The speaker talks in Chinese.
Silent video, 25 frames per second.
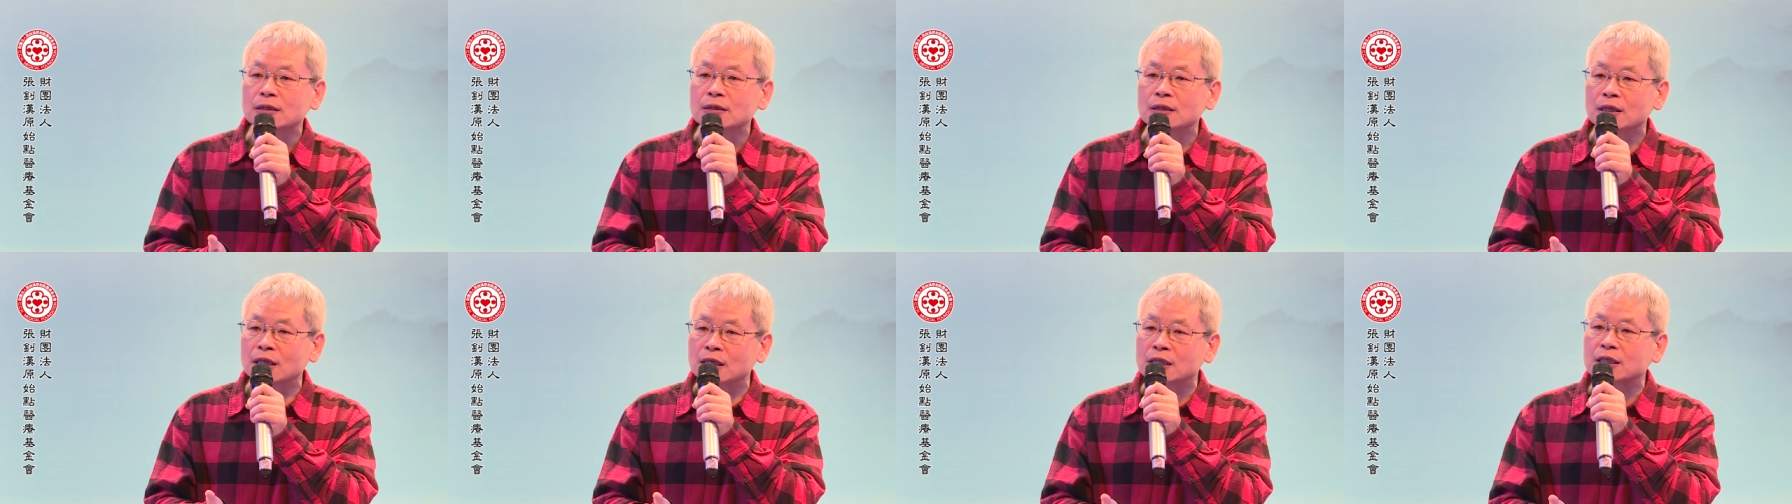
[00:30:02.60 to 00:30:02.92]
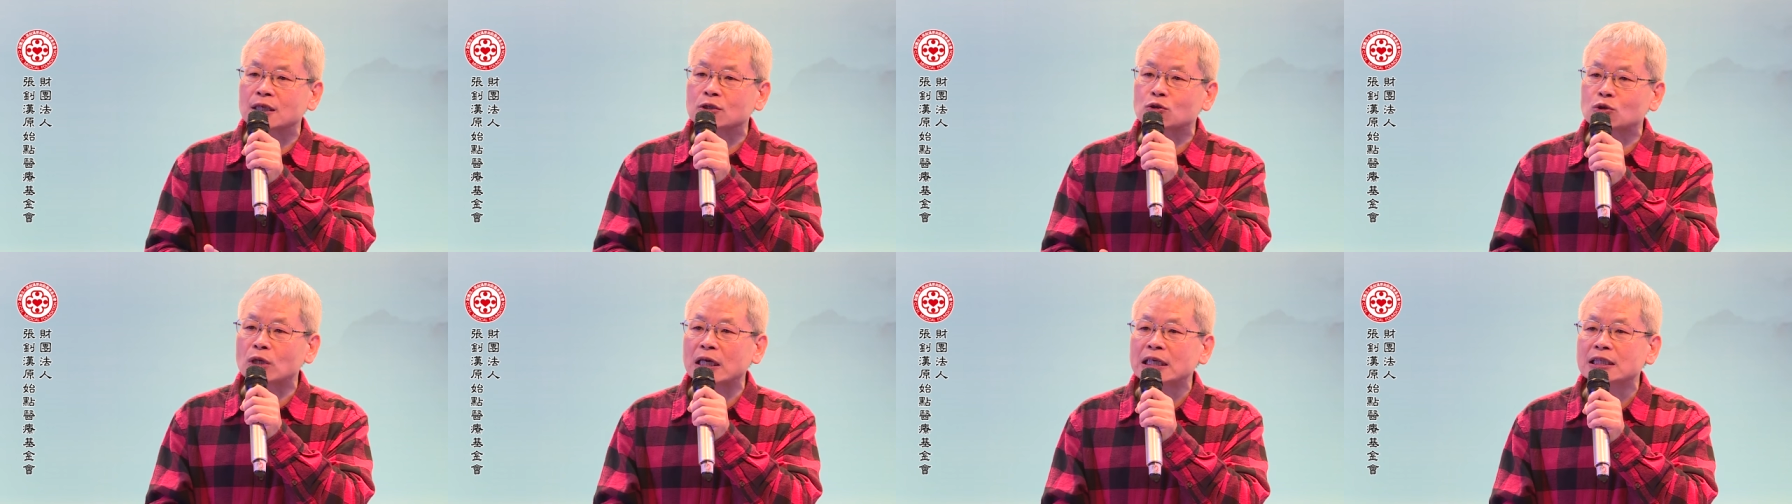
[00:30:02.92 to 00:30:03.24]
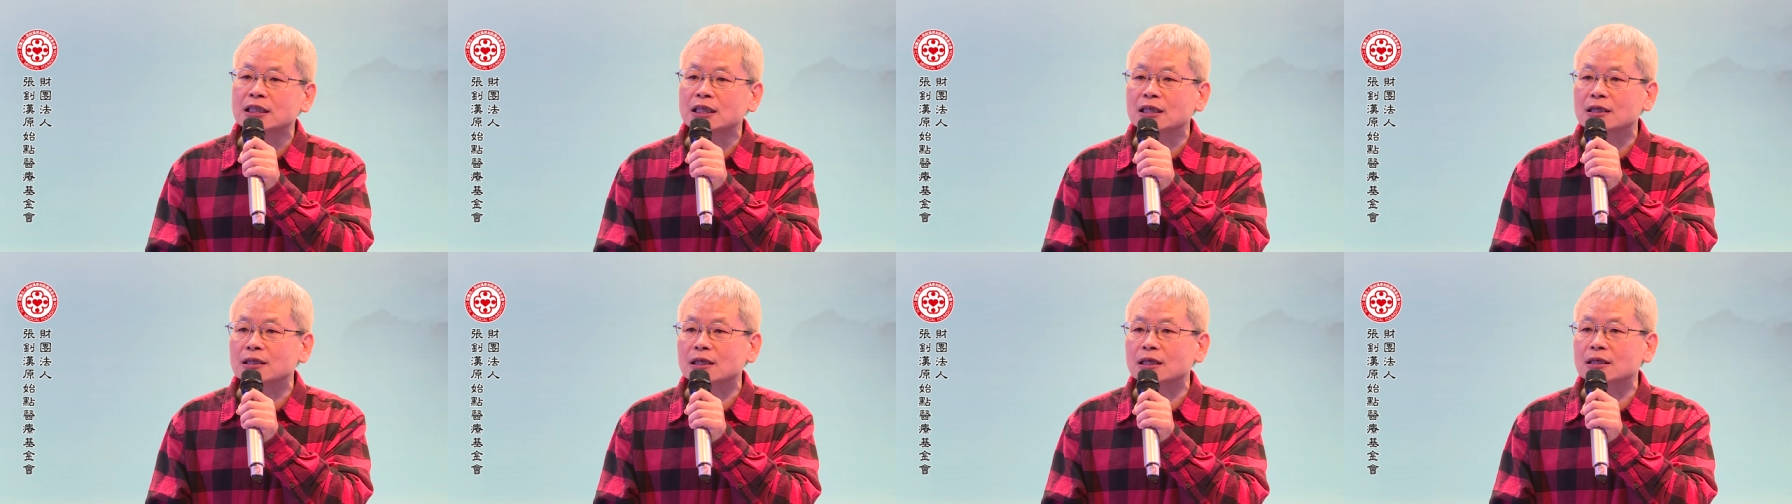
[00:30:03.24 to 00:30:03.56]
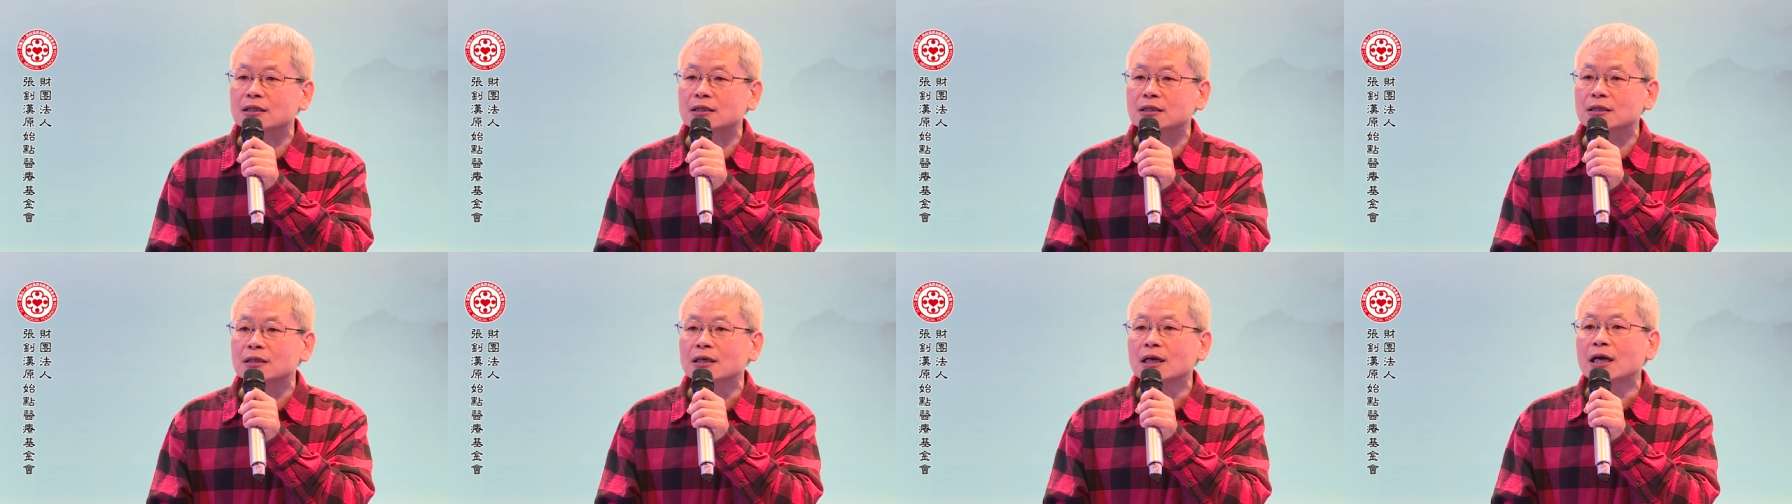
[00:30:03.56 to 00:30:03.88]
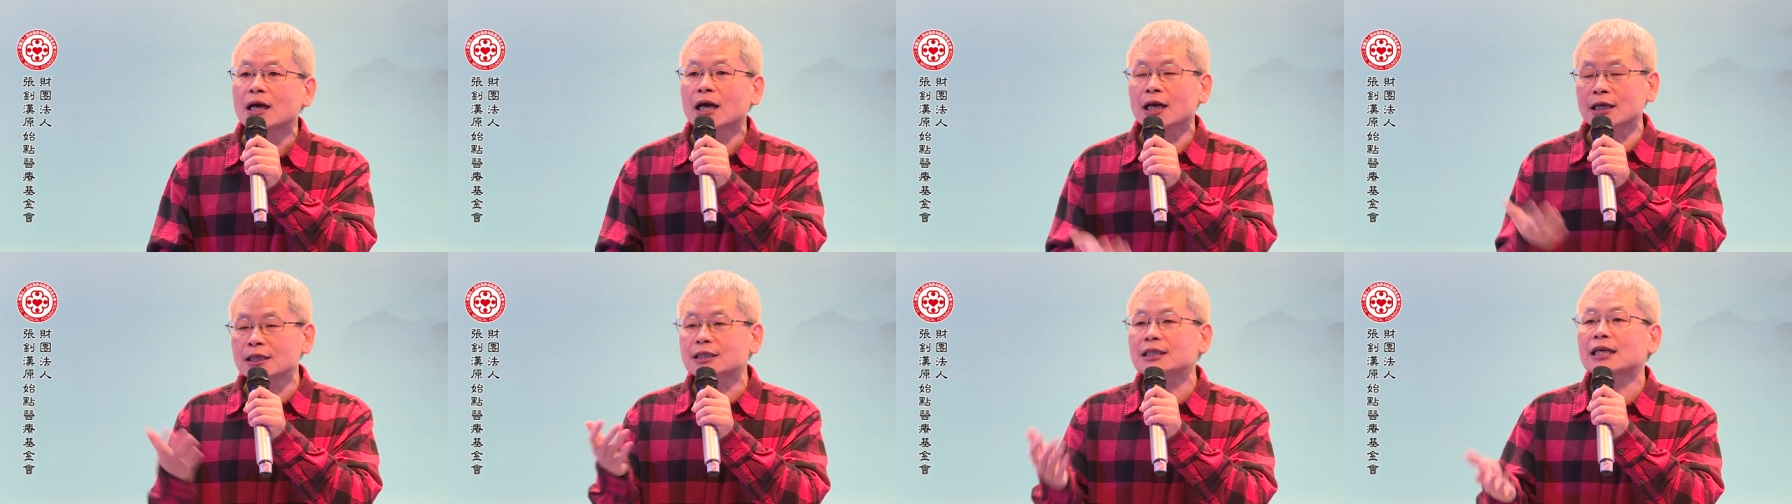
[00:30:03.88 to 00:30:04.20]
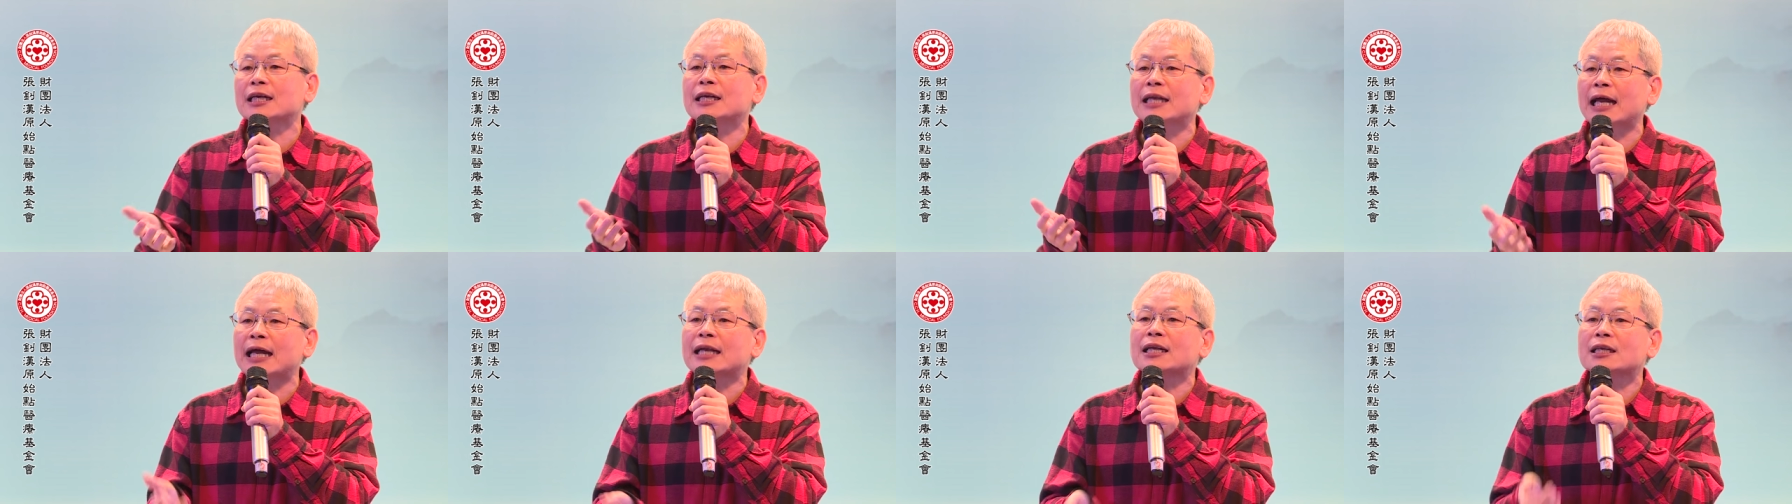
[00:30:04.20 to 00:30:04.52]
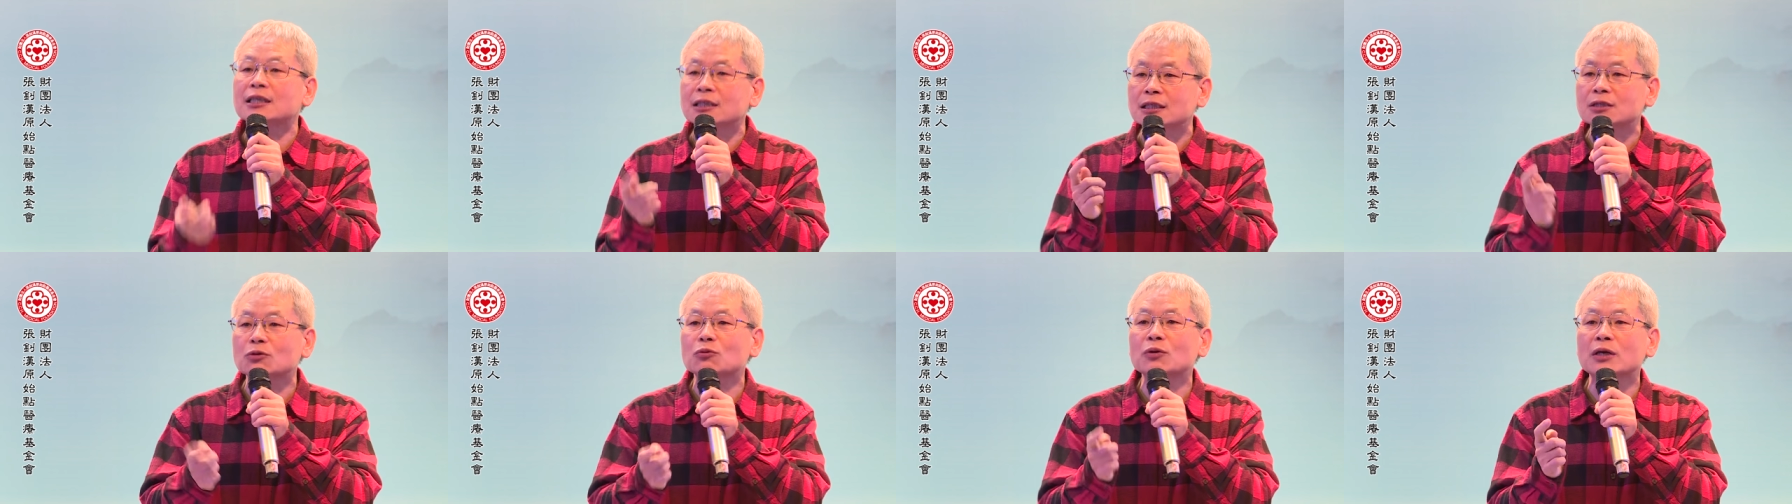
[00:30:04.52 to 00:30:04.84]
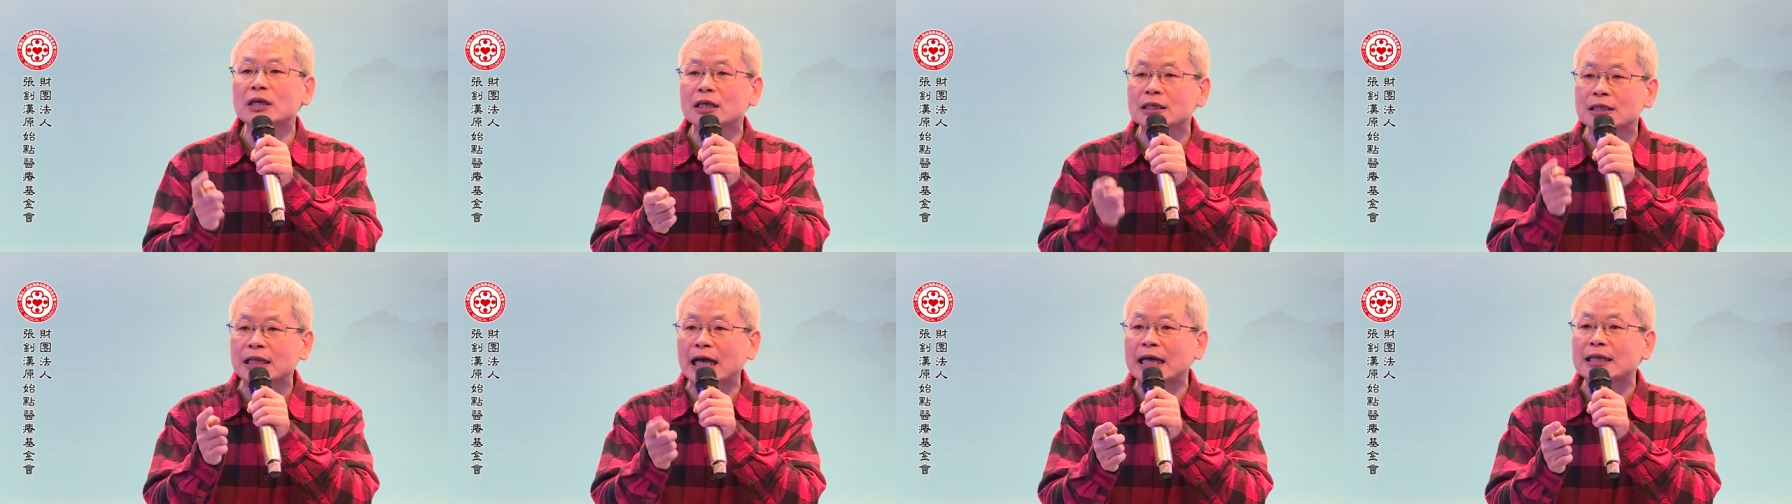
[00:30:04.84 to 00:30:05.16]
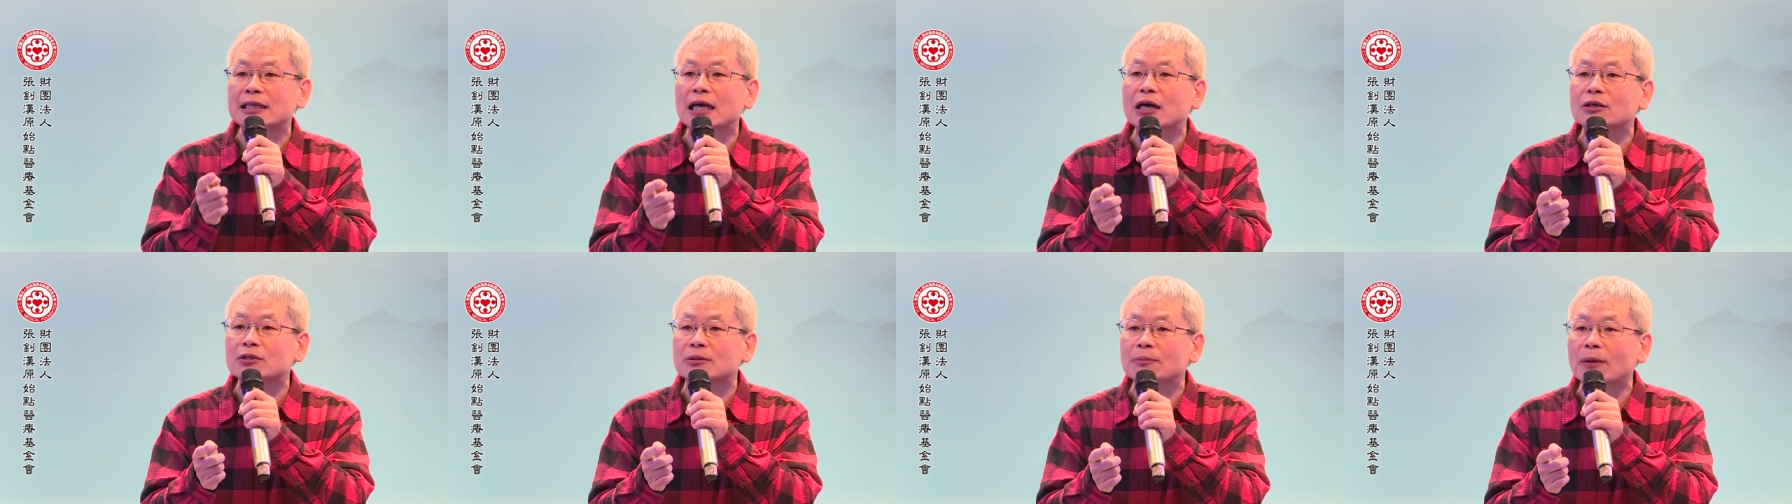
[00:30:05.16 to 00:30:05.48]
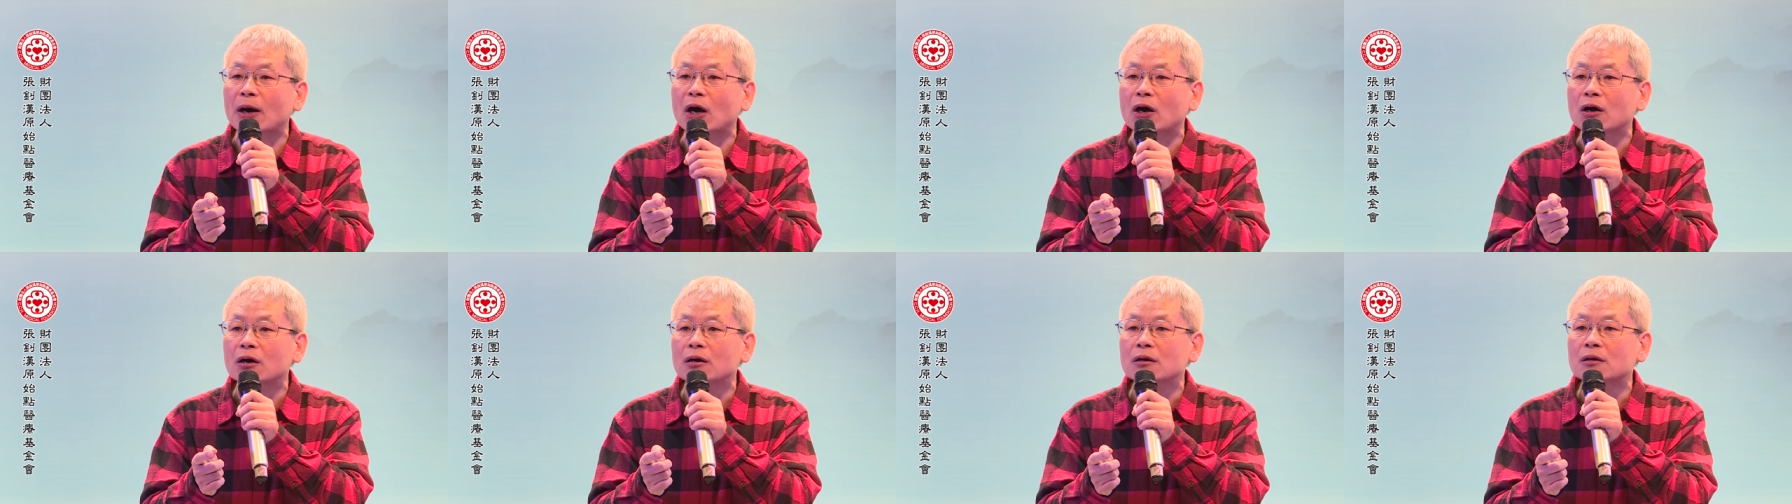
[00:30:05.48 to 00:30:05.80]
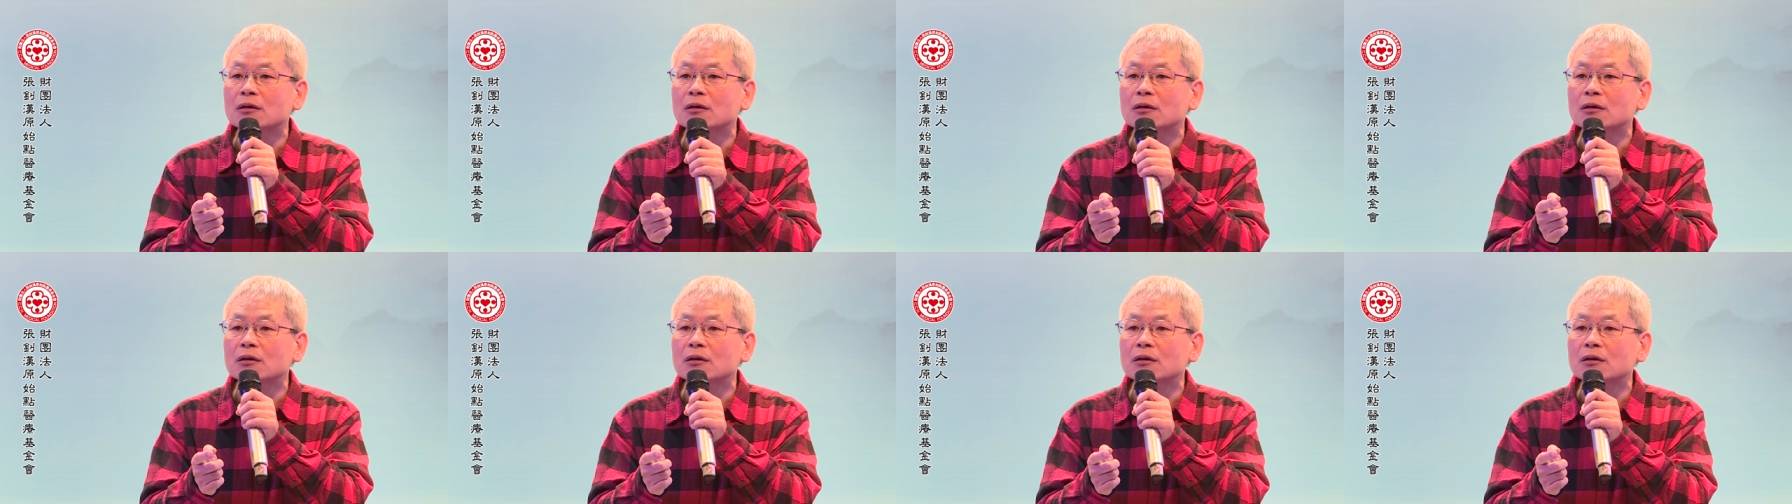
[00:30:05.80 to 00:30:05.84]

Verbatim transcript: 你的酸性体质。很显然，你是为了达到什么？